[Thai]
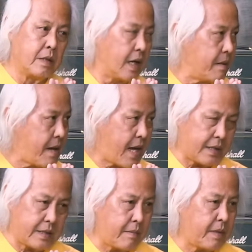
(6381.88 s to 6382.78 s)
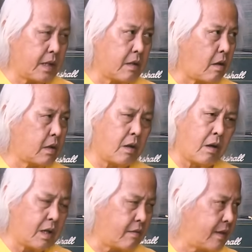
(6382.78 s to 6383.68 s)
เหนื่อยมากแทบไม่ได้นอนน
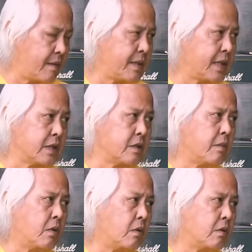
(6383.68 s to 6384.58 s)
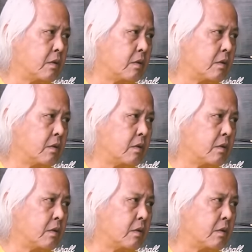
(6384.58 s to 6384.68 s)
อนเราวันละไม่กี่ชั่วโมง